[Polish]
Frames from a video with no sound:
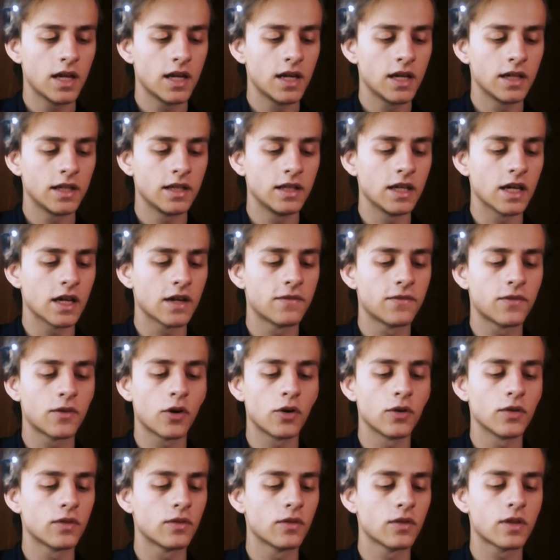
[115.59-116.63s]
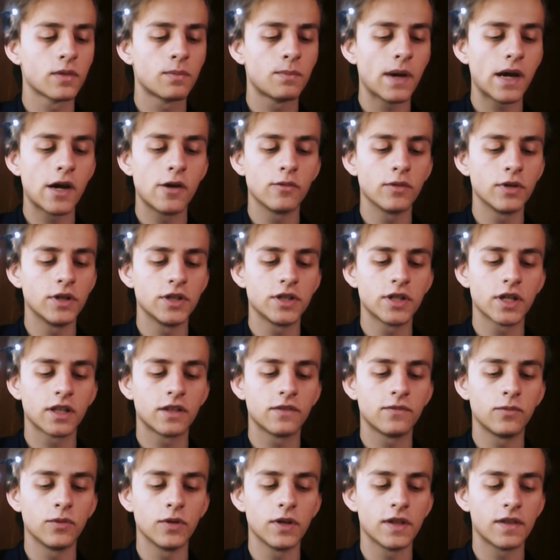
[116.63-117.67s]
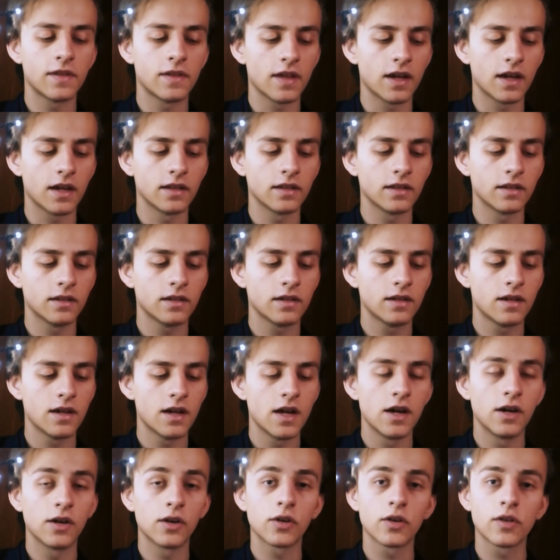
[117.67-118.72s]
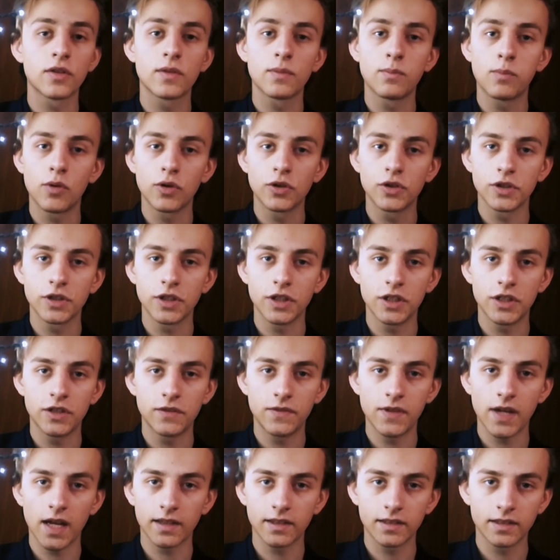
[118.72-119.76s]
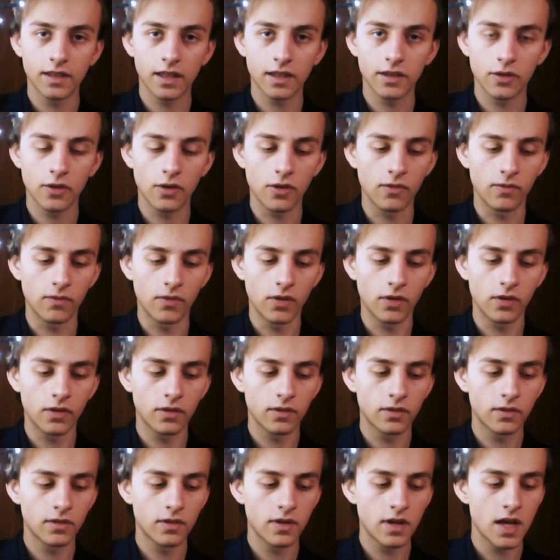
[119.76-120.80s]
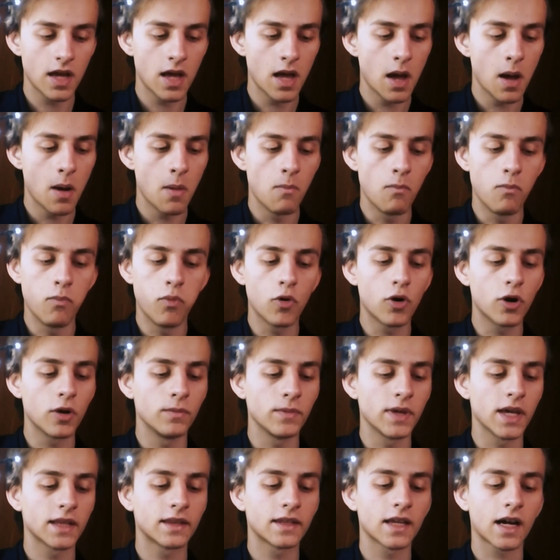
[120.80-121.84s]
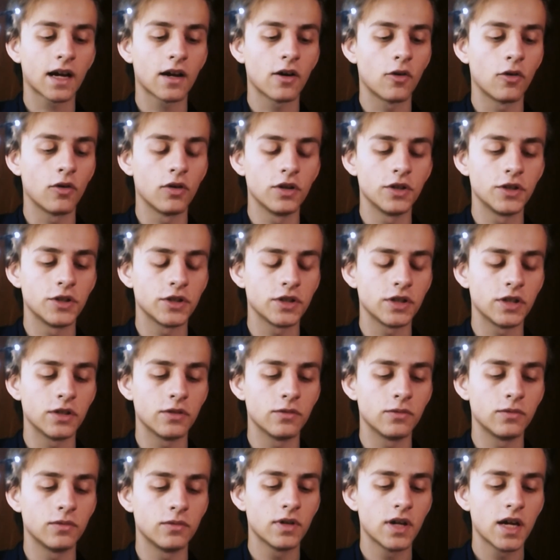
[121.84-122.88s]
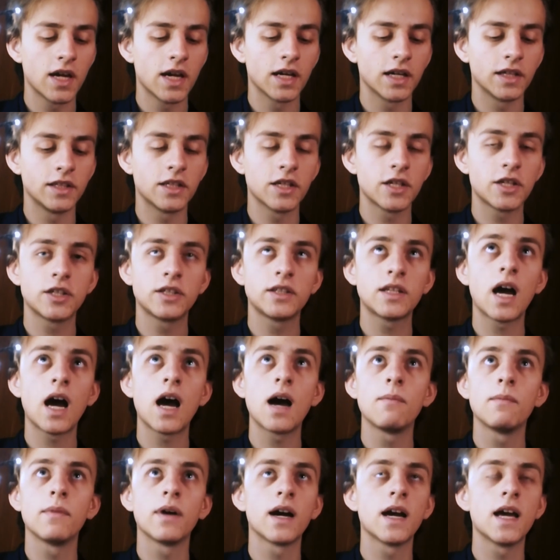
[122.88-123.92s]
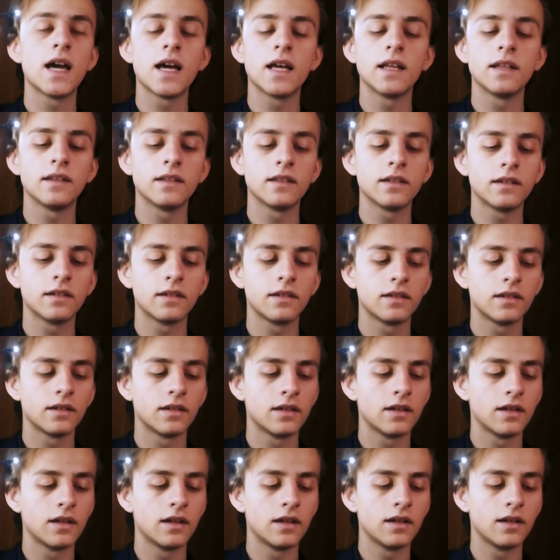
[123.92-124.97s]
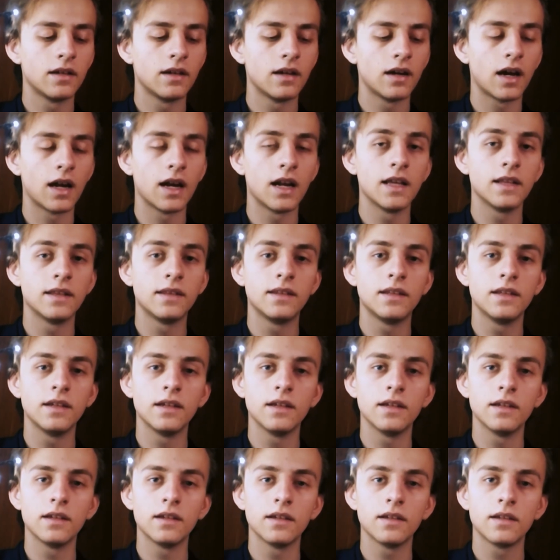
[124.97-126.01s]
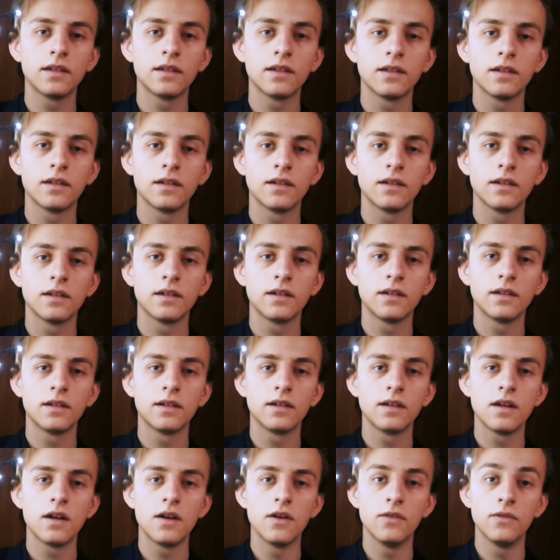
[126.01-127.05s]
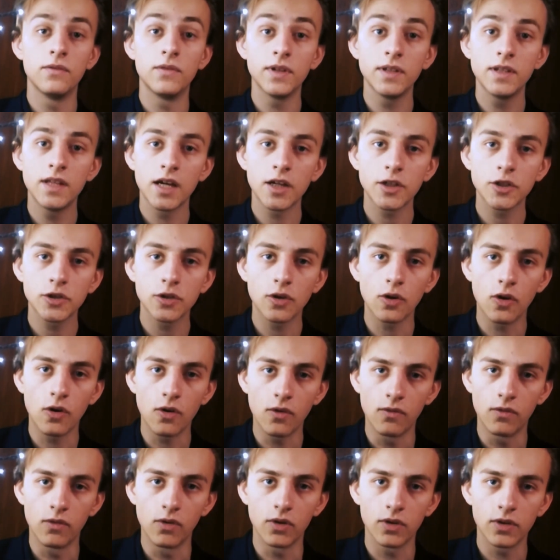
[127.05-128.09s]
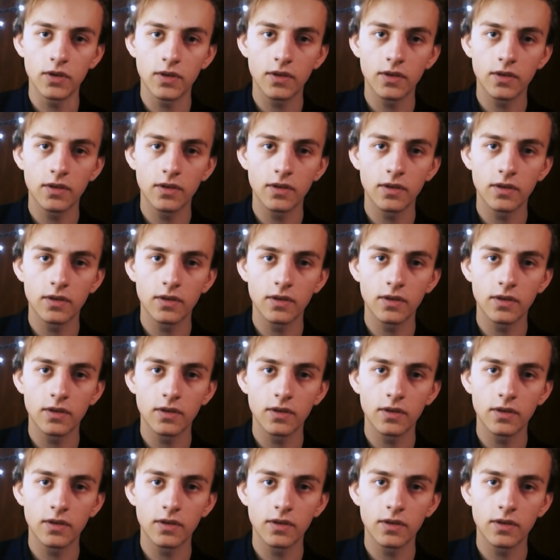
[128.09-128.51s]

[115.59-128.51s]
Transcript: Niech w końcu spełni się Twój sen, rozpocznie świat na nowo Bóg mnie tak olśnił, gdzieś tam hen, ale ty wydasz owoc.